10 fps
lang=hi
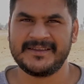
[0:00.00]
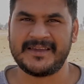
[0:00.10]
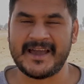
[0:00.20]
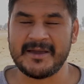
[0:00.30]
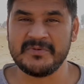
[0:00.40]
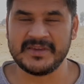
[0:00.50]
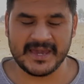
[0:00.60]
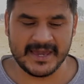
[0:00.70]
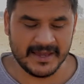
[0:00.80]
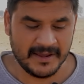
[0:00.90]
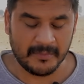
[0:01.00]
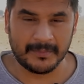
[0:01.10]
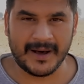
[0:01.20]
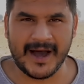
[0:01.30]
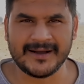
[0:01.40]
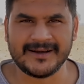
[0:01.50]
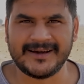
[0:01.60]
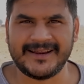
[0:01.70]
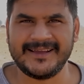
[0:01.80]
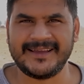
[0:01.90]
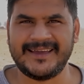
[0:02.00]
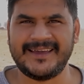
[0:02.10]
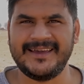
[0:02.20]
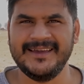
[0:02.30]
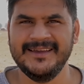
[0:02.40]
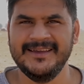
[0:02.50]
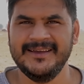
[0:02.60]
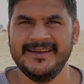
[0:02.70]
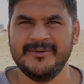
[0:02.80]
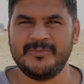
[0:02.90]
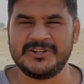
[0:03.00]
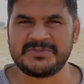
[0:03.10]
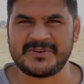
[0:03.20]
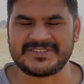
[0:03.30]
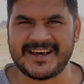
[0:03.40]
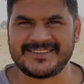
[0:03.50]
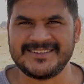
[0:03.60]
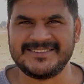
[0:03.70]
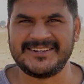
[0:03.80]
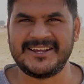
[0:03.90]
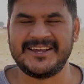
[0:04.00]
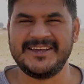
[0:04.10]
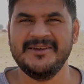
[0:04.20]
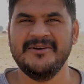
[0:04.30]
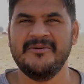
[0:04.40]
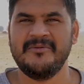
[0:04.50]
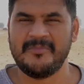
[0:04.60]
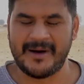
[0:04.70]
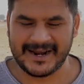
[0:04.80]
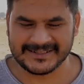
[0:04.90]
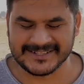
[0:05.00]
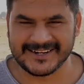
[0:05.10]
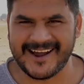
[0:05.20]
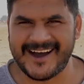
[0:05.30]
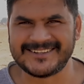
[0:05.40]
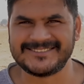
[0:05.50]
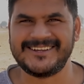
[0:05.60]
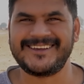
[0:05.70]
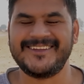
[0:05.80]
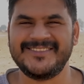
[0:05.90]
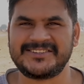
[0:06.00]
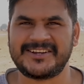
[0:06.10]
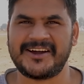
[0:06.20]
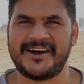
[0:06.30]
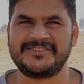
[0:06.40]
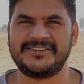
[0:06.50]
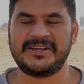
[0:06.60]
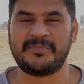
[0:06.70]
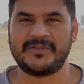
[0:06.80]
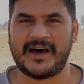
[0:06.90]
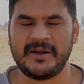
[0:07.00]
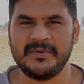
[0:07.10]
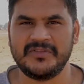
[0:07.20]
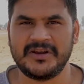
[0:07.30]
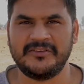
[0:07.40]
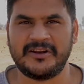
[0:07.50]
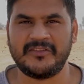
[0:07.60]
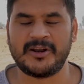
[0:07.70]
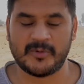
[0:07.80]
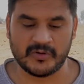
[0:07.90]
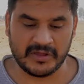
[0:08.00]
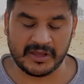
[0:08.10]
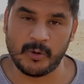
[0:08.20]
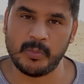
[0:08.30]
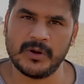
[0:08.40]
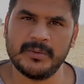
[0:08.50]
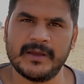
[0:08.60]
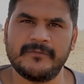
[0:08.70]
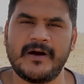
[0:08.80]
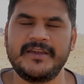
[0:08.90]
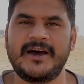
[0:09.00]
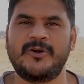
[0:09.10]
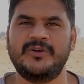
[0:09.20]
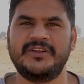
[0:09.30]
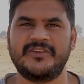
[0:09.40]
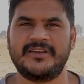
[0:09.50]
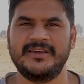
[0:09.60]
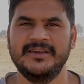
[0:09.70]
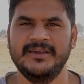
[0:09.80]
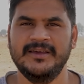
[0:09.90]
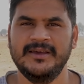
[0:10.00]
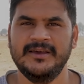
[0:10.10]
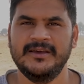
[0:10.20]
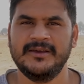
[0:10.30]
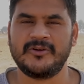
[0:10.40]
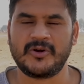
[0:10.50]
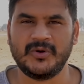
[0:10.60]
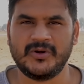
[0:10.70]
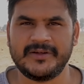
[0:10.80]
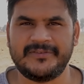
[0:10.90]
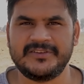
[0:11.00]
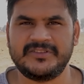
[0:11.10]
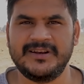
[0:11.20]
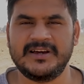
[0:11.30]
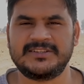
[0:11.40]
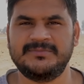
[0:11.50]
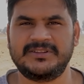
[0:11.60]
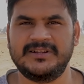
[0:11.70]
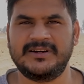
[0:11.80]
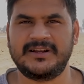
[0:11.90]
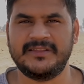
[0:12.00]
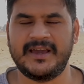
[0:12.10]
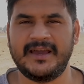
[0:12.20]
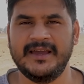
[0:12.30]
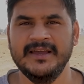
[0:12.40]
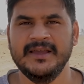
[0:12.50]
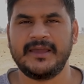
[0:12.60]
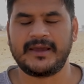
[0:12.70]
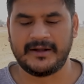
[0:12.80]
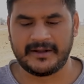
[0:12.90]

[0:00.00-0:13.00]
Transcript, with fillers: क्या अब ये मांग करेंगे पुलिस प्रशासन से भारत सरकार से केंद्र सरकार से कि प्रधानमंत्री नरेंद्र मोदी के ऊपर भी एफआईआर होनी चाहिए क्योंकि उन्होंने फिलिस्तीन का समर्थन कर दिया है एक